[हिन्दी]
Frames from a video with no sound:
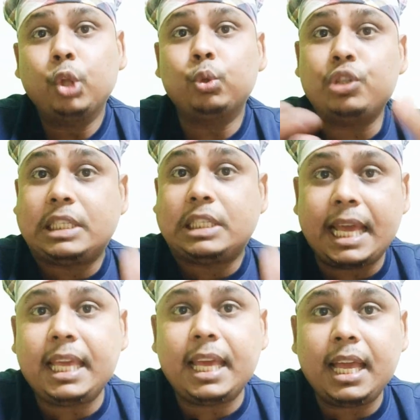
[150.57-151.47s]
तो
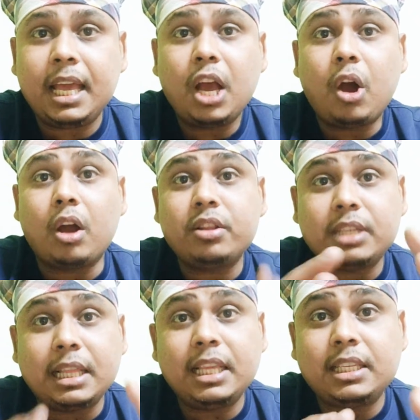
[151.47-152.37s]
जाइए और
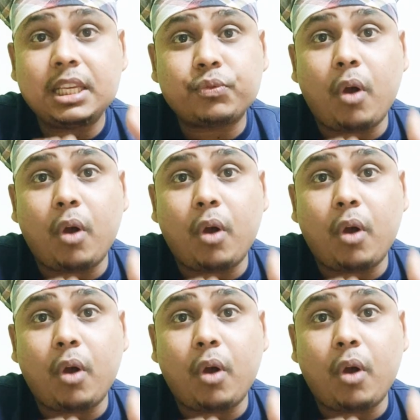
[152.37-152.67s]
जल्दी से इस